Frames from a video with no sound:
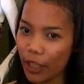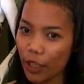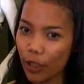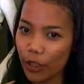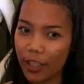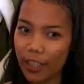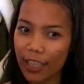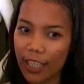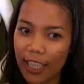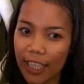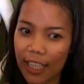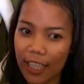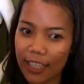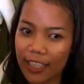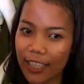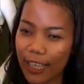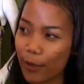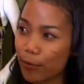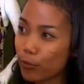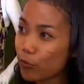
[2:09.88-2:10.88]
use the
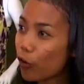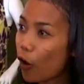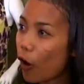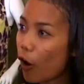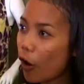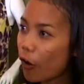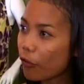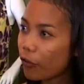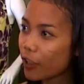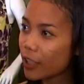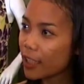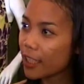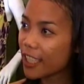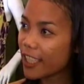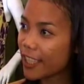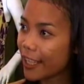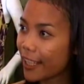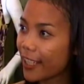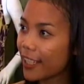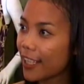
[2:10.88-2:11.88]
theme for for the
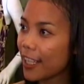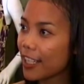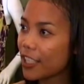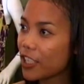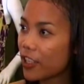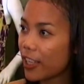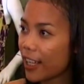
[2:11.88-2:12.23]
chic ya, yeah?